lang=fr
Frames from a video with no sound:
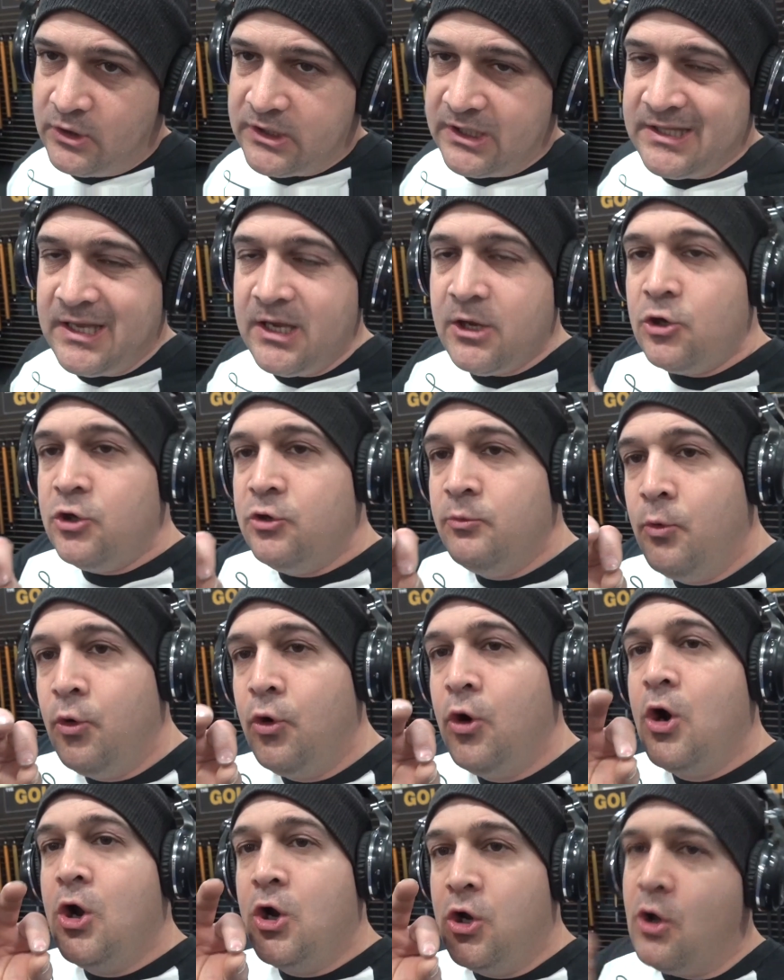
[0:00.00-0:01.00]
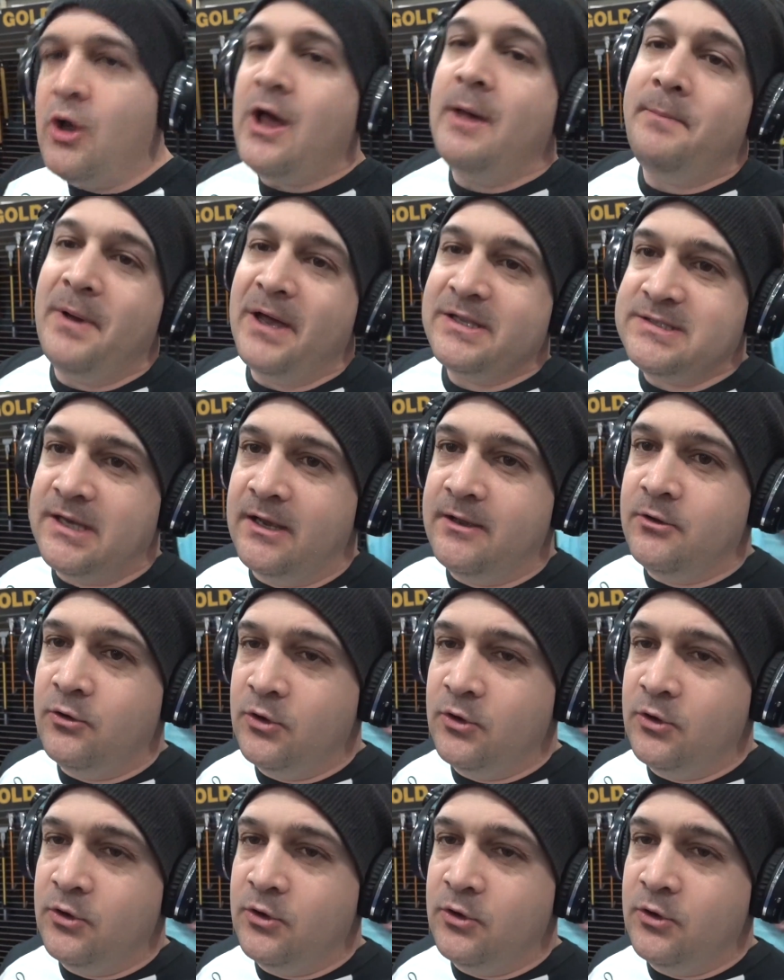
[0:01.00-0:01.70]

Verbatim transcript: Ok, d'ailleurs le mot leur appartient.